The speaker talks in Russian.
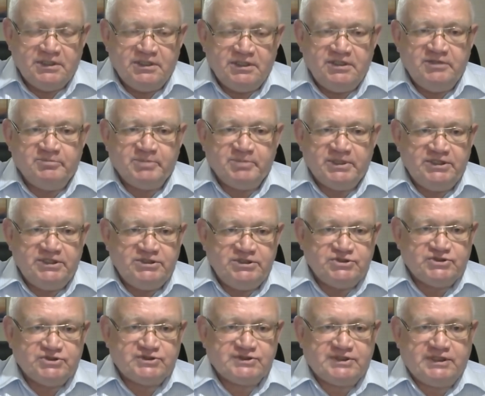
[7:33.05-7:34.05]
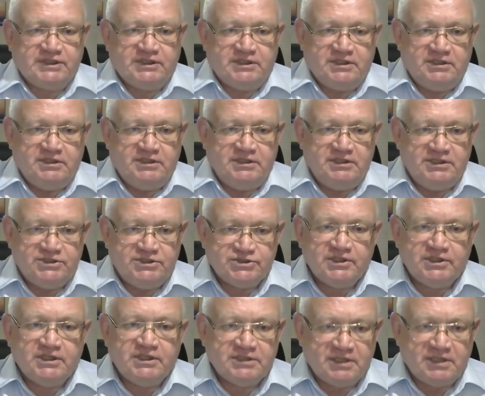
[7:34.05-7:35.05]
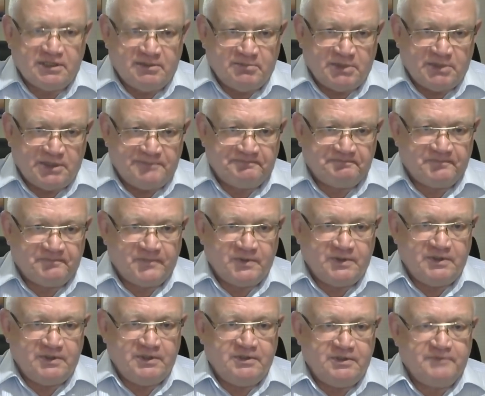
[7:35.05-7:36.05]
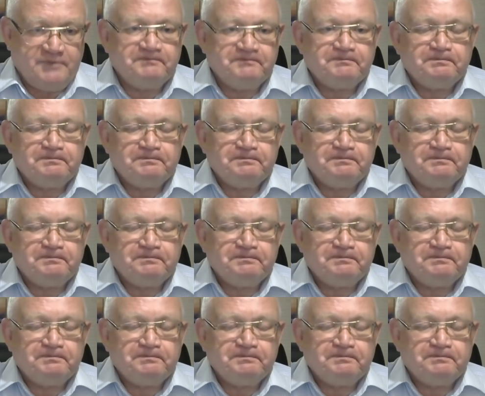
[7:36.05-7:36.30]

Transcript: и политическая, и личная драма. И